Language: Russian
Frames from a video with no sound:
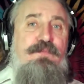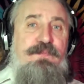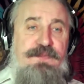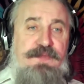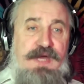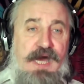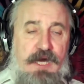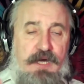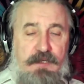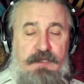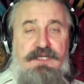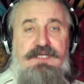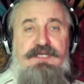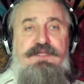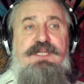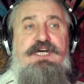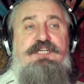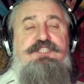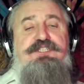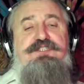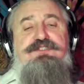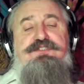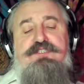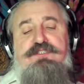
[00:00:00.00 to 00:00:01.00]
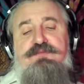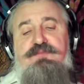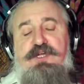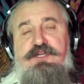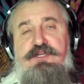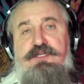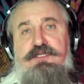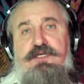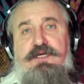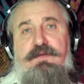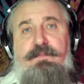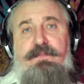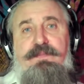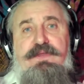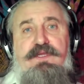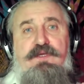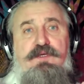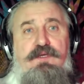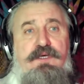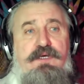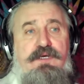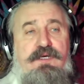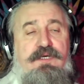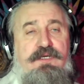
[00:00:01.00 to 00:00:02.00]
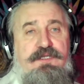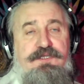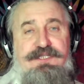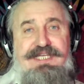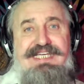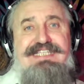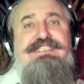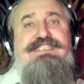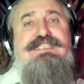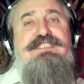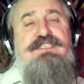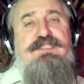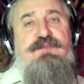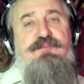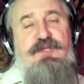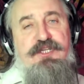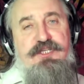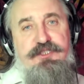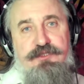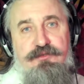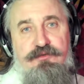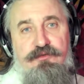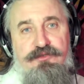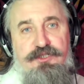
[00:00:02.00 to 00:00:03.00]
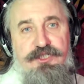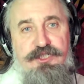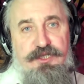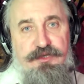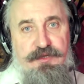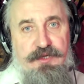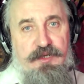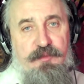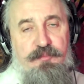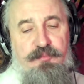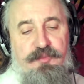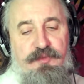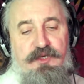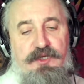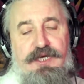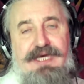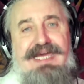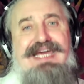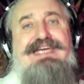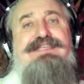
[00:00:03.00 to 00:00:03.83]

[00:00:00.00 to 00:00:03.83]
Так, значит, смотрите, Э, десенсибилизирующая терапия.